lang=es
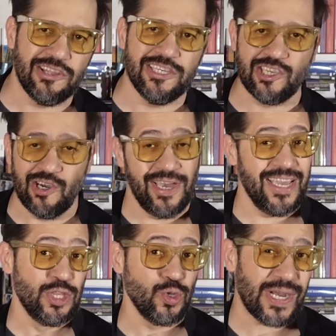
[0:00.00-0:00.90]
dicho,
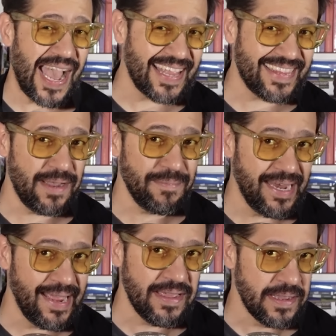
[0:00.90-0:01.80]
en tu casta,
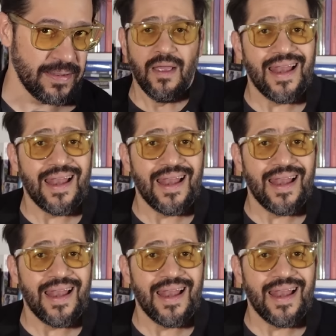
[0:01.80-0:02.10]
ley.